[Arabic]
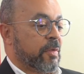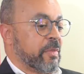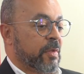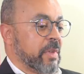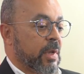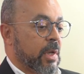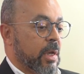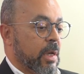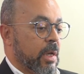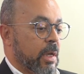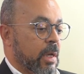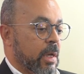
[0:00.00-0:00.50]

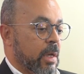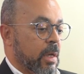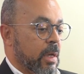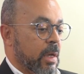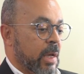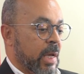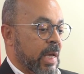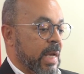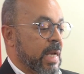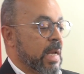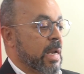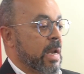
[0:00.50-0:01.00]

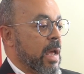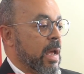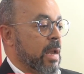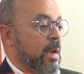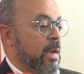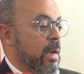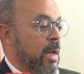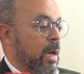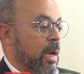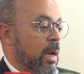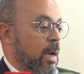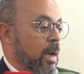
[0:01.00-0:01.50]
في حين
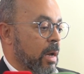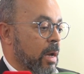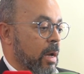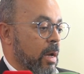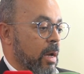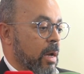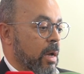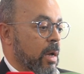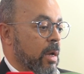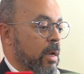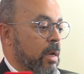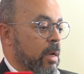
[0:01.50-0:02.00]
ان
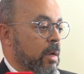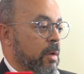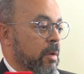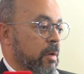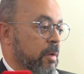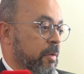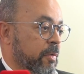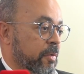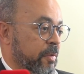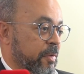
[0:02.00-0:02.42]
آه،